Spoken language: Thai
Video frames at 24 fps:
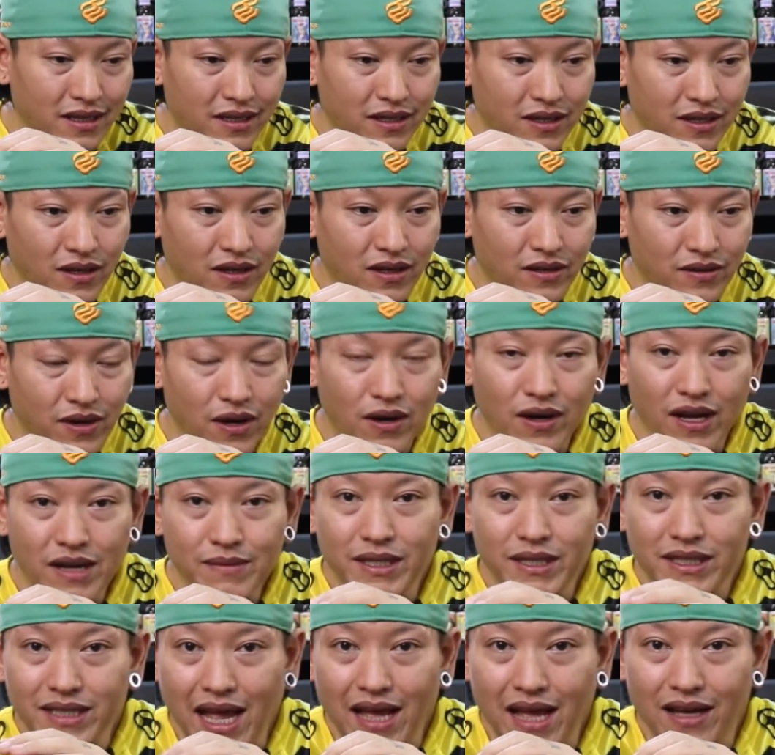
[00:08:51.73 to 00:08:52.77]
ก็รอให้
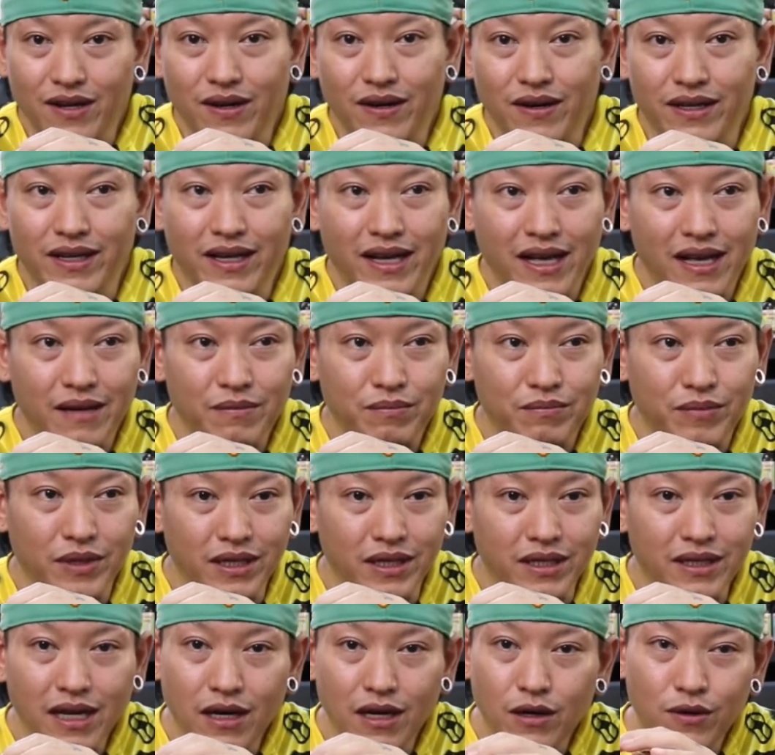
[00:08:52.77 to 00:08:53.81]
มันสั่งก่อนนะครับ หรื
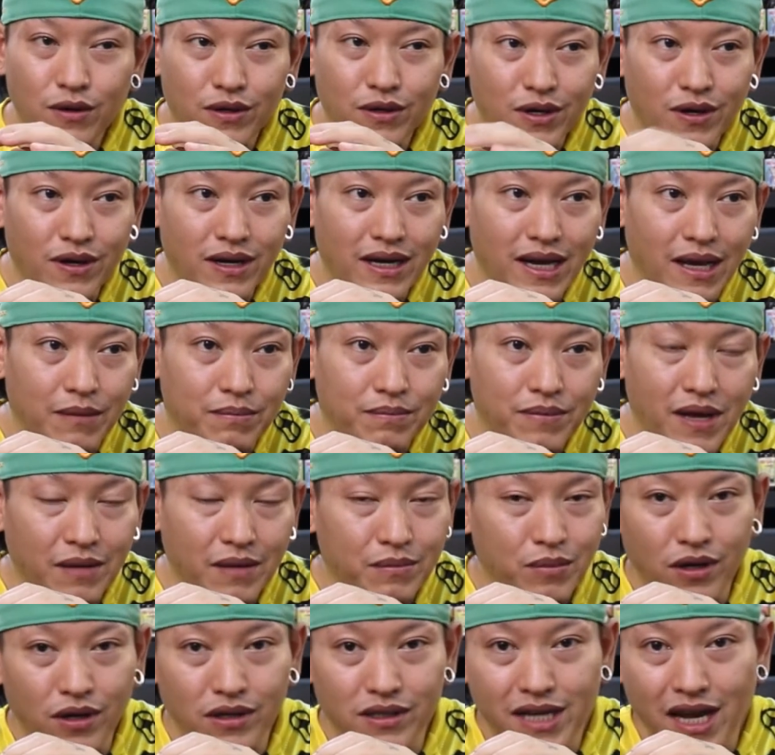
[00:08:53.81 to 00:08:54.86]
อเรานอนหลับพัก
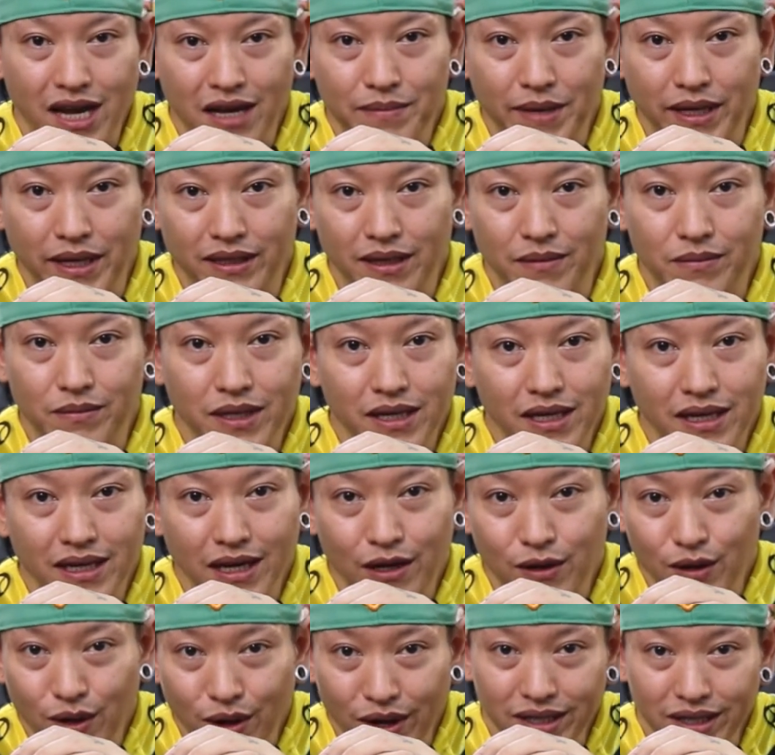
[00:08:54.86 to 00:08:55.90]
ผ่อนชาร์จแบตเต็มที่
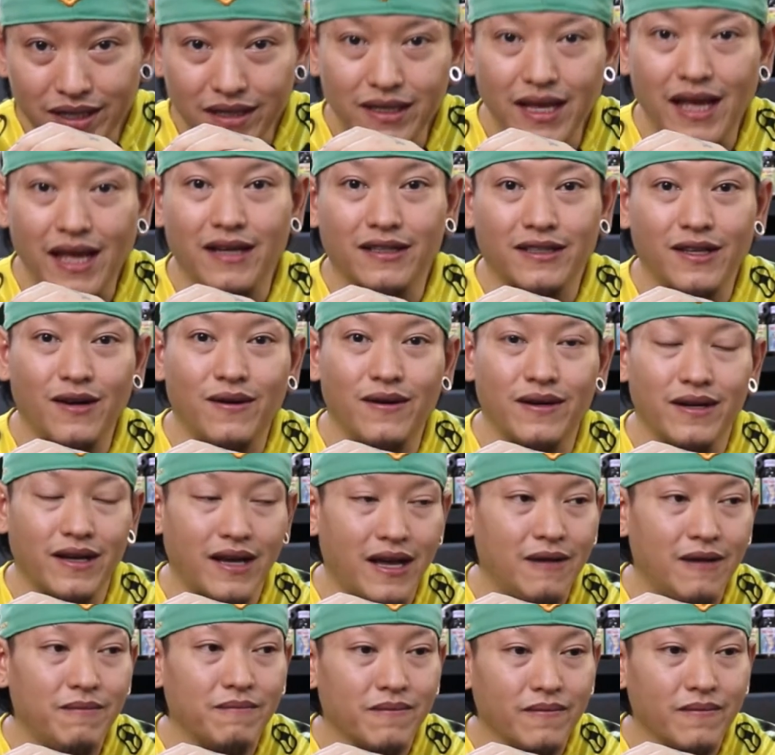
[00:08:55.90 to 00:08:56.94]
แล้วค่อยเดินทางต่อนะ
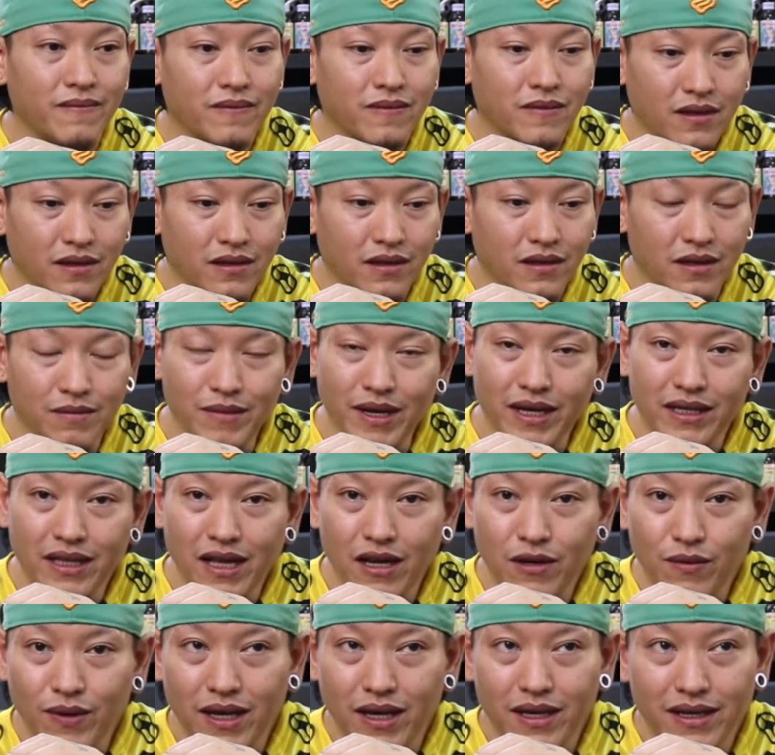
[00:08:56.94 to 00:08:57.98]
ครับหรือแม้กระ
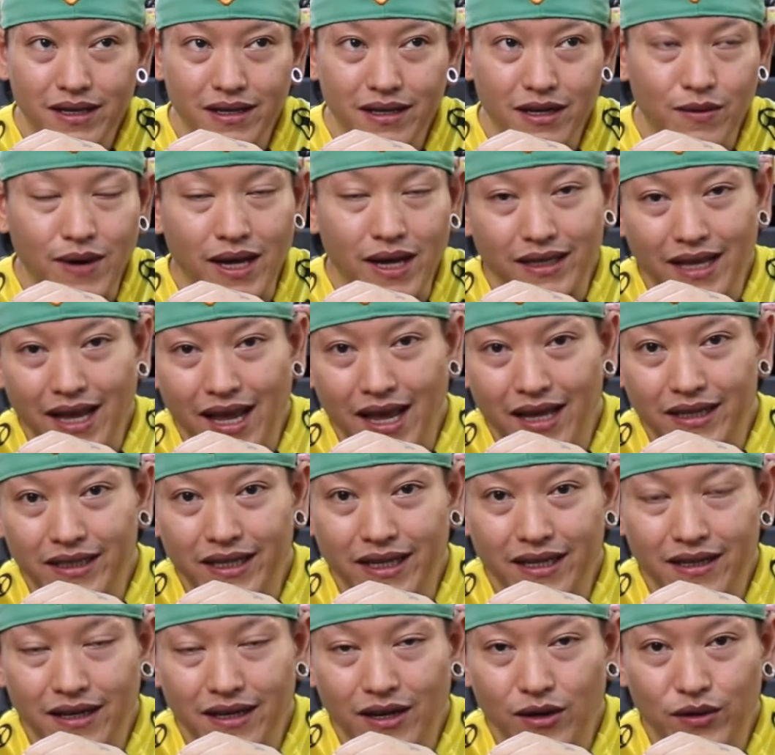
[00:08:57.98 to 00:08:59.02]
ทั่งว่าระหว่างทาง
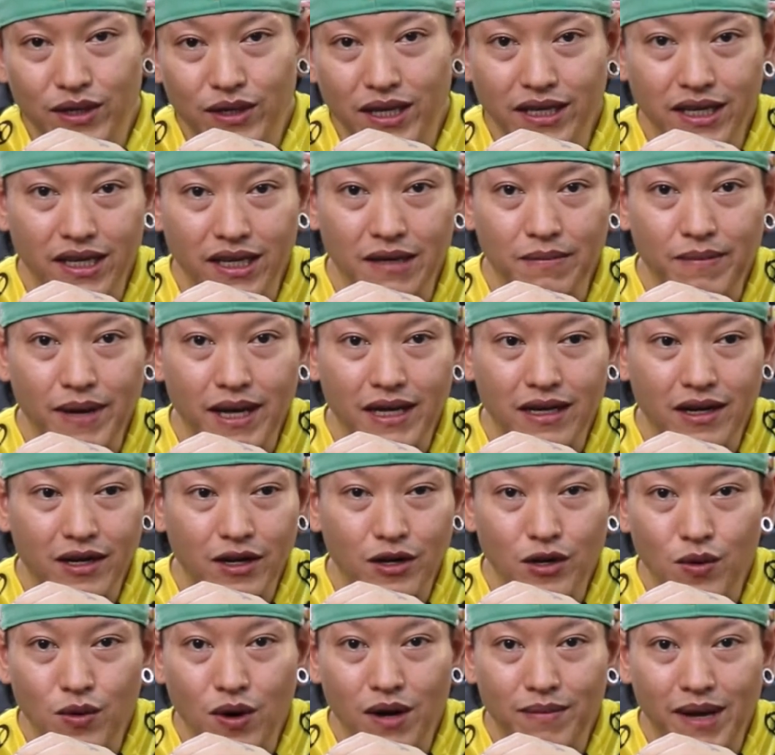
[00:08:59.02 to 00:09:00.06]
เนี่ยเราขี่ขี่ไปแล้ว
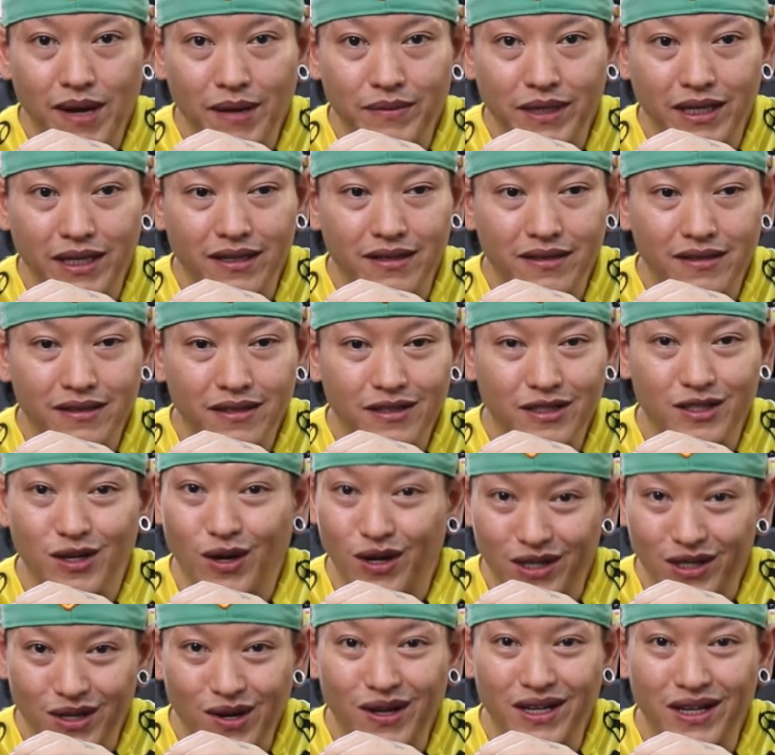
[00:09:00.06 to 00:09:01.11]
เราง่วงปั๊บเนี่ยจอ
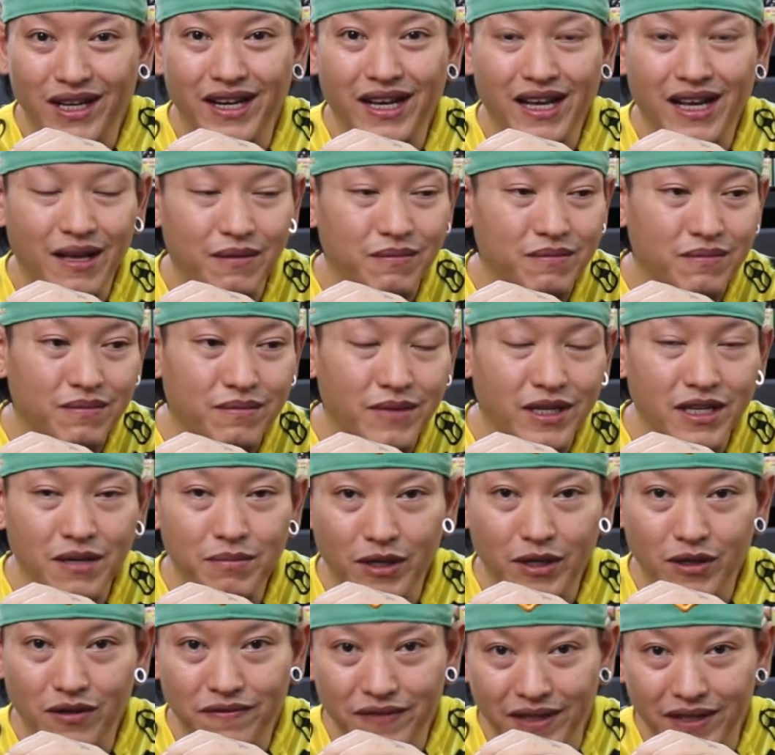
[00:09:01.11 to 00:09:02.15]
ดนอนเลยนะครับไม่จำ
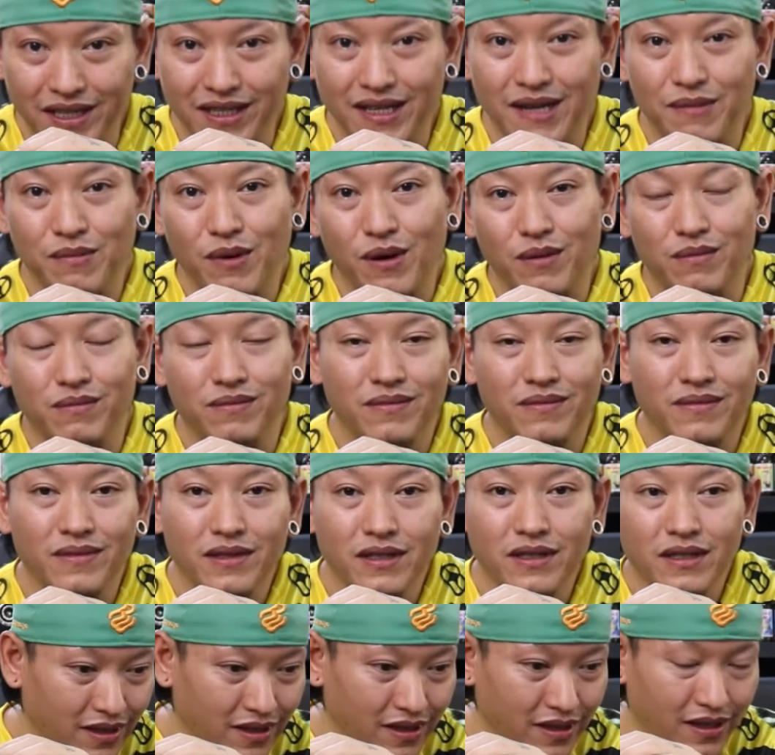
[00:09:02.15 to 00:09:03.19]
เป็นต้องฝืนครับผม
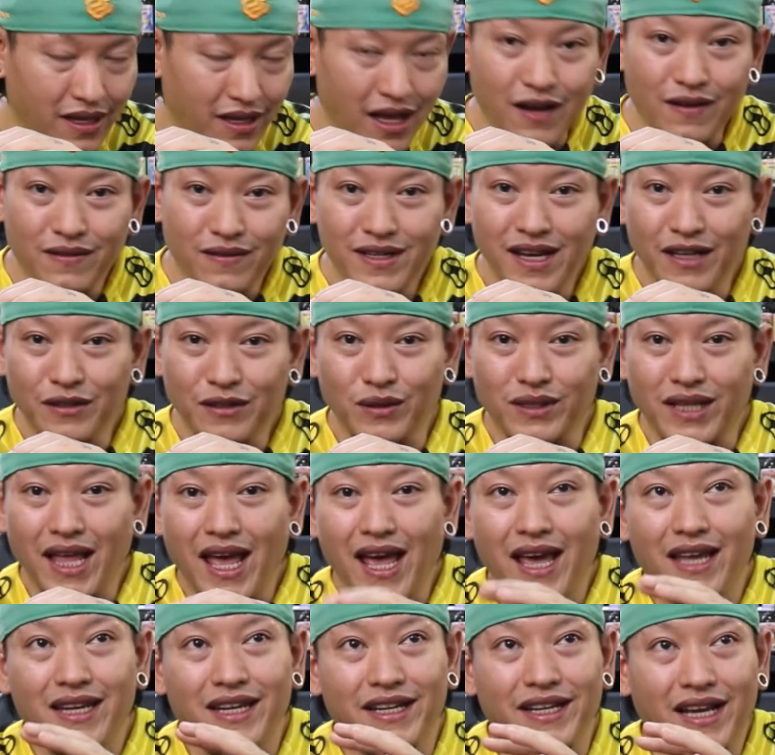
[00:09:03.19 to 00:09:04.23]
อ่ะเรื่องสุด
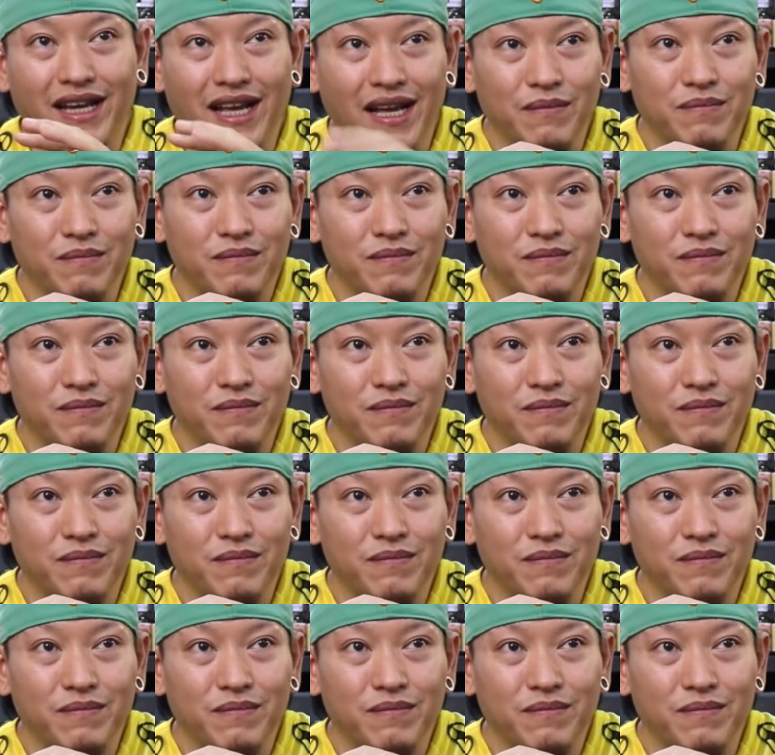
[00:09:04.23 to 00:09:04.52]
ท้ายเลยนะครับ